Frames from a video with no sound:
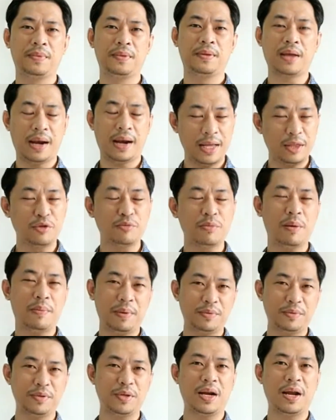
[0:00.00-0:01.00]
Karena itu
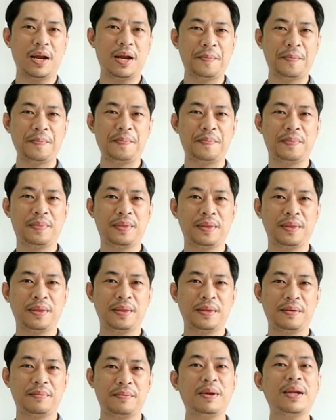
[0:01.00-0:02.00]
Bapak Ibu Saudara,
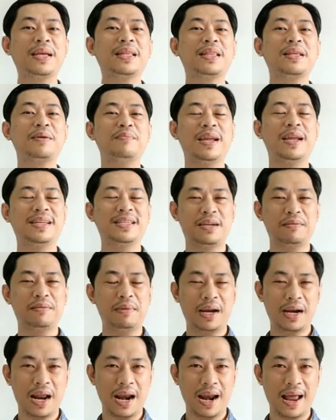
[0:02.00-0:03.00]
mari kita belajar
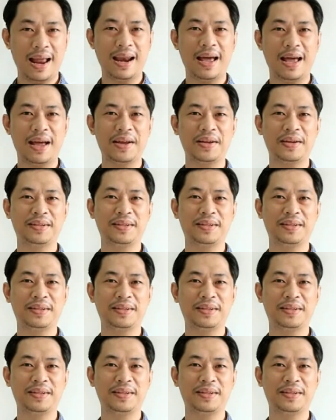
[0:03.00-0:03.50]
mengenal Allah